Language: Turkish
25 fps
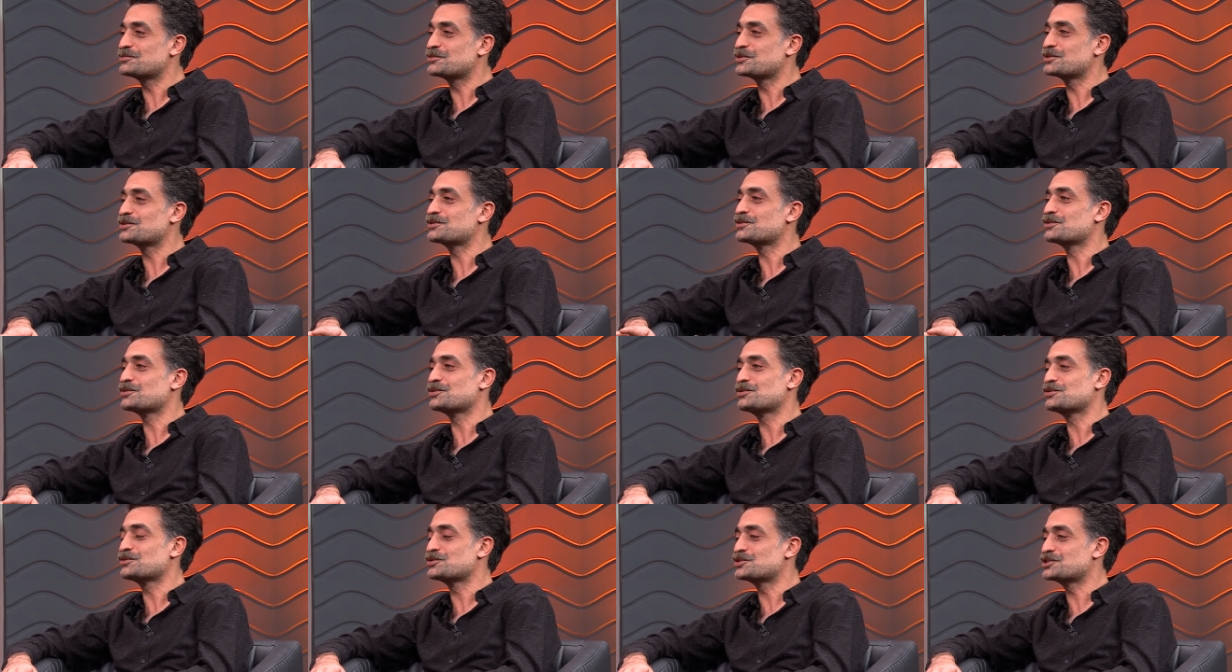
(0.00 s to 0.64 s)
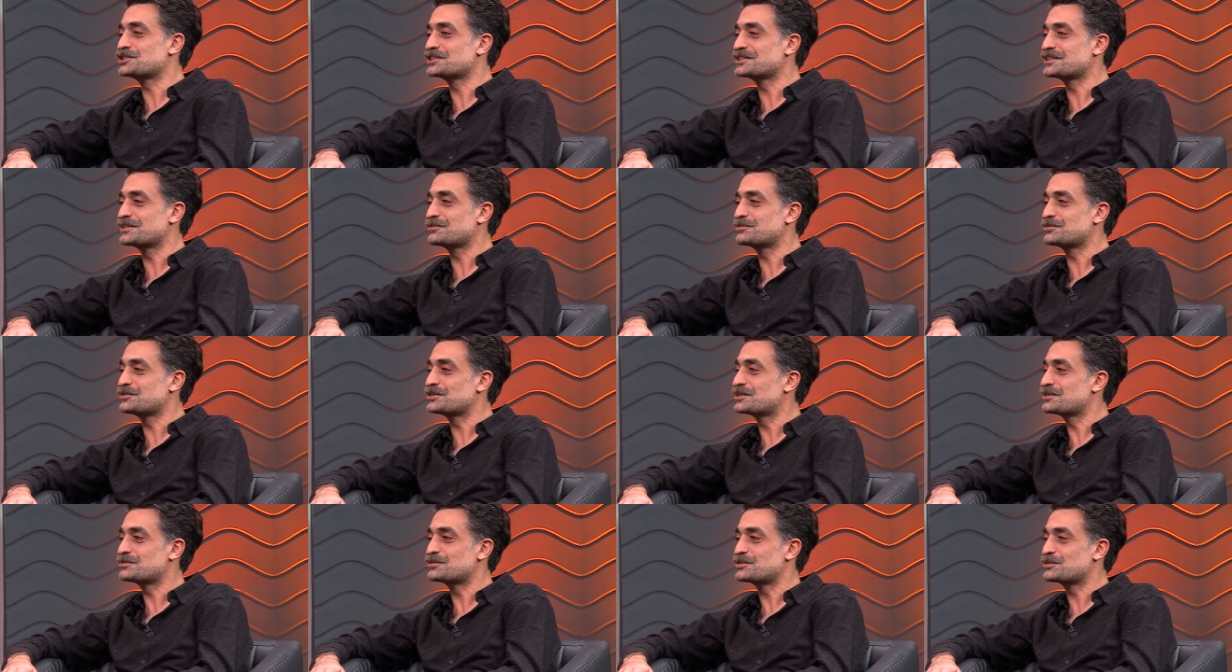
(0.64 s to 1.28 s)
Onun dışında
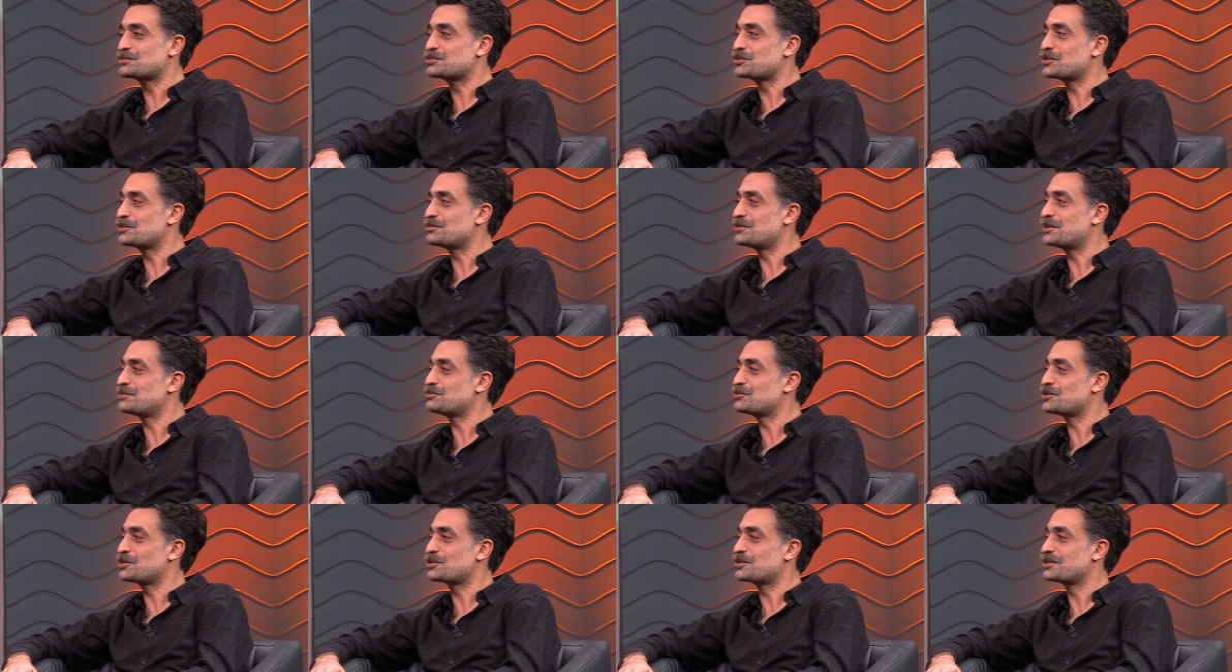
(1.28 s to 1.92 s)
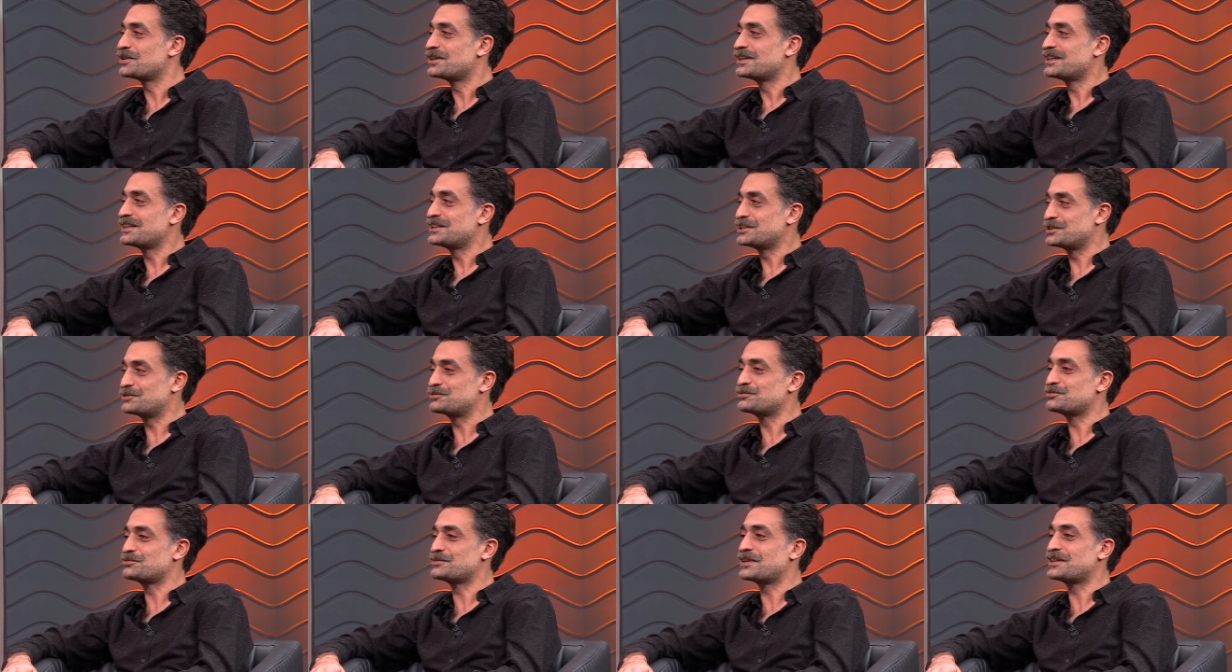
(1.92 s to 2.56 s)
bir problem yok.
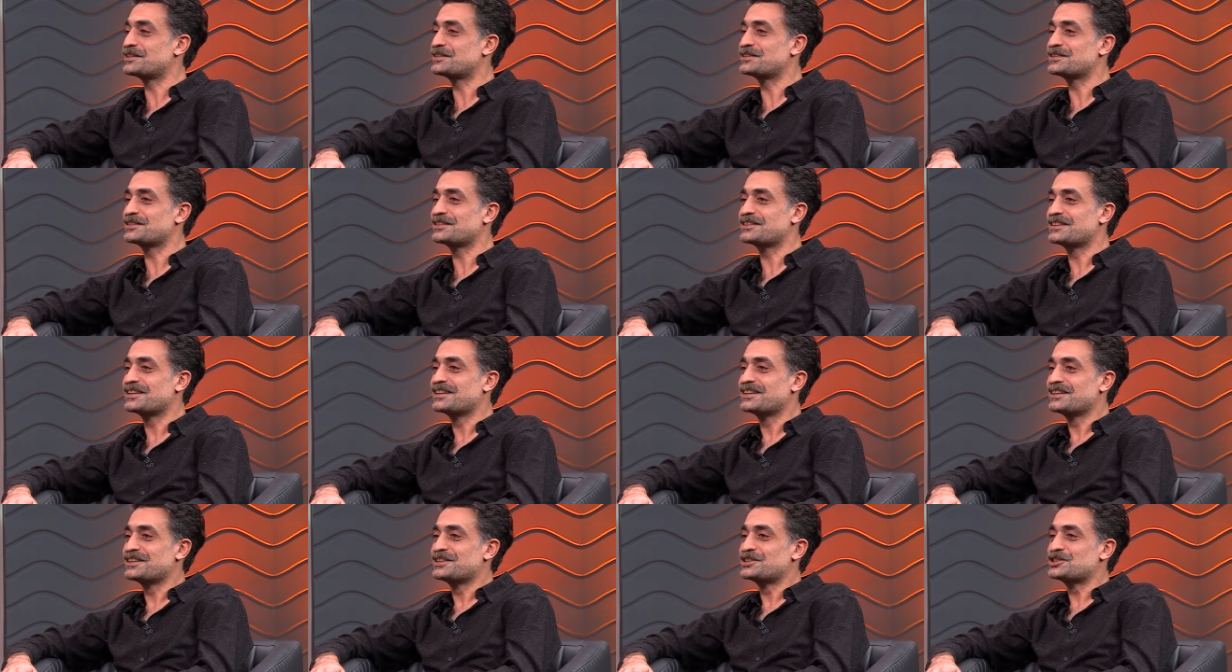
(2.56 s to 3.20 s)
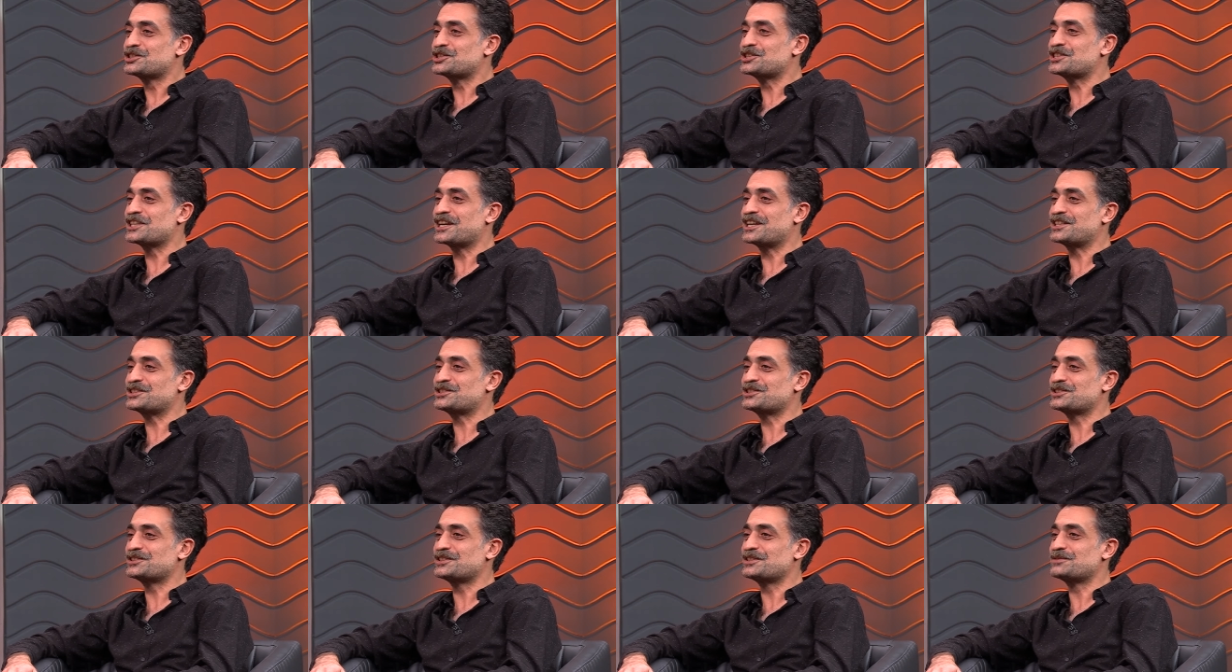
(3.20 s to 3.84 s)
İsmimden
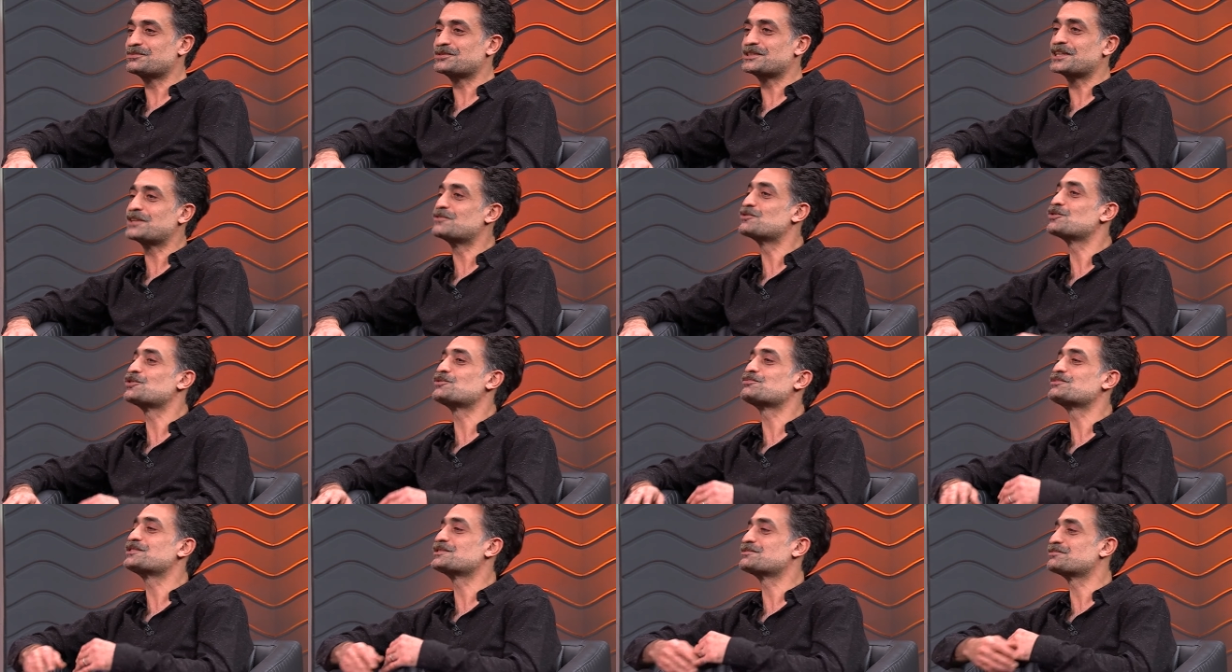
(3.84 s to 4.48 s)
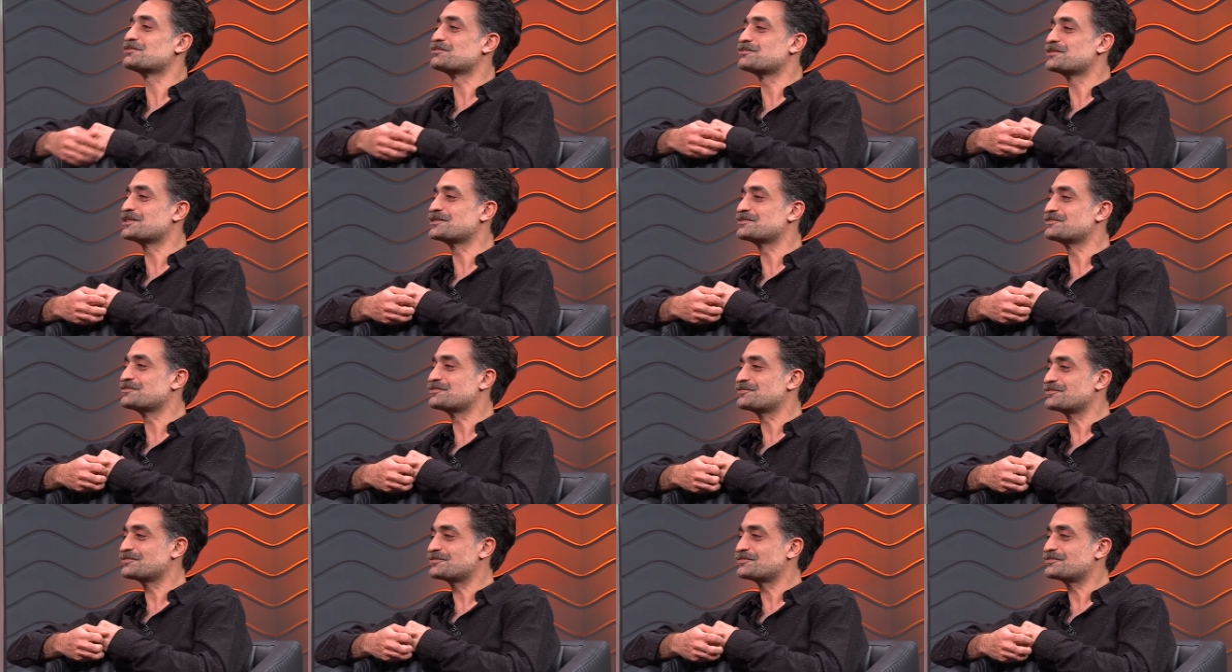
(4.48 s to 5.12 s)
şikayetçi değilim. Seviyorum ismimi.
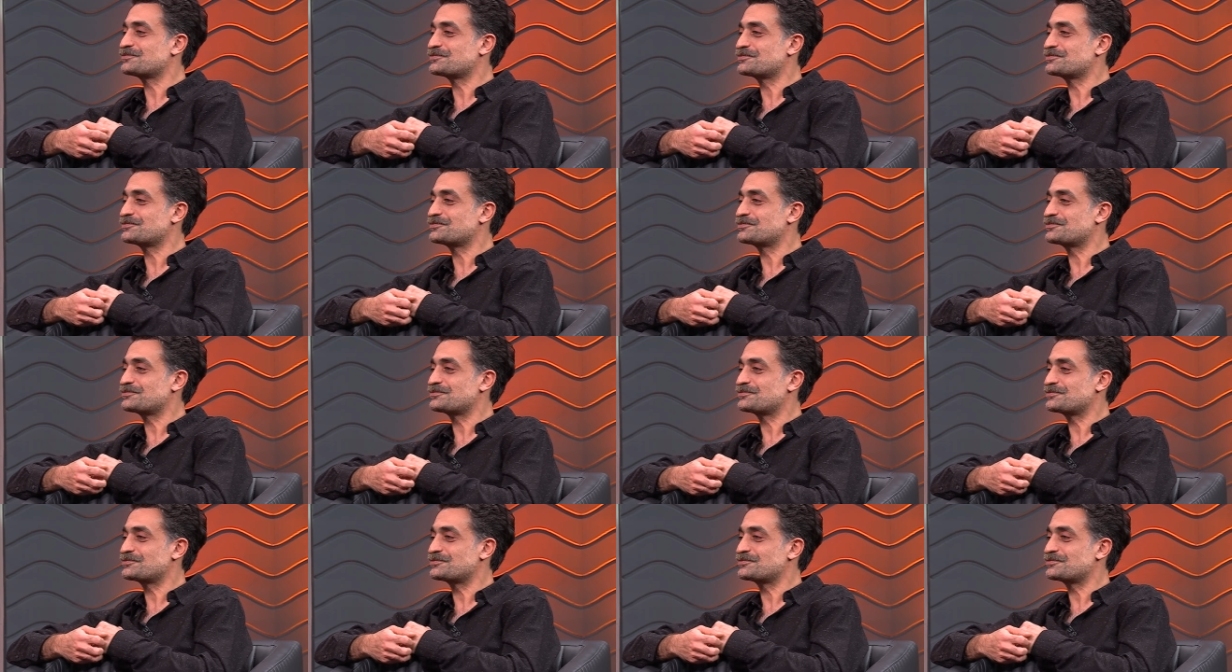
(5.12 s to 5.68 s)
Çok güzel.